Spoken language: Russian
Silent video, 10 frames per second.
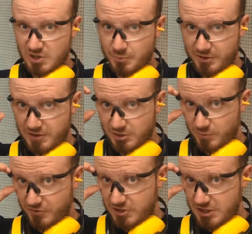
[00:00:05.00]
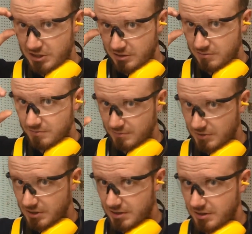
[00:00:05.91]
Всем привет, мы в тире.
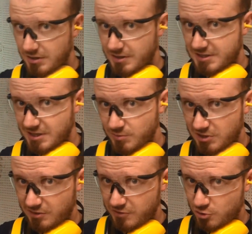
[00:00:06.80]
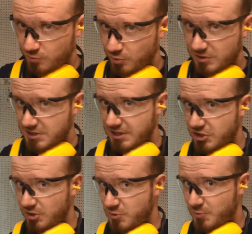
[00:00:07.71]
И на самом деле видео будет
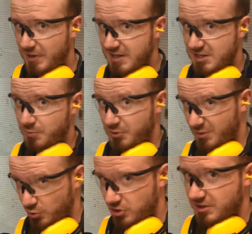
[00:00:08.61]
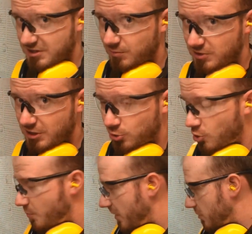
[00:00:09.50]
достаточно бесполезным, потому что на самом деле
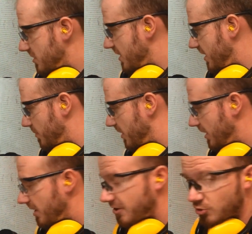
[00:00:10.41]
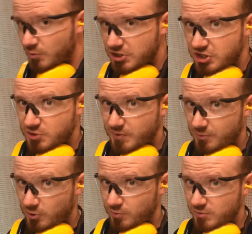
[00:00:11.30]
итог мы его знаем. Но мы сейчас
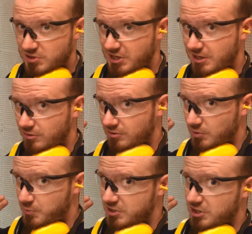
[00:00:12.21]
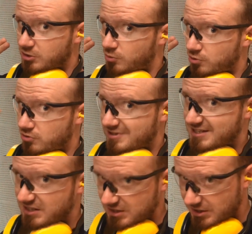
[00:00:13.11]
попробуем стрельнуть на 50 кучу
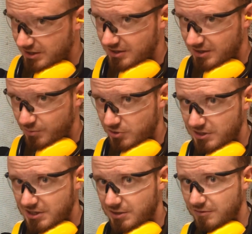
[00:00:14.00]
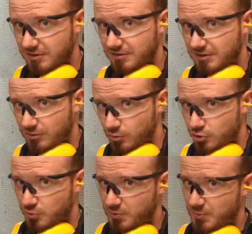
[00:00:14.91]
с цилиндра, а после этого
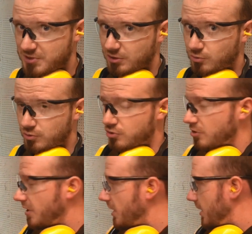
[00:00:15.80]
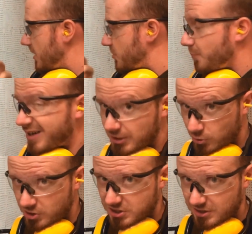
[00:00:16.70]
такую же на 50 кучу с
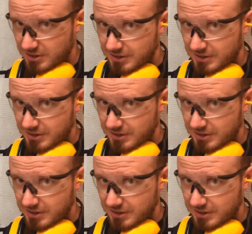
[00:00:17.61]
парадокса.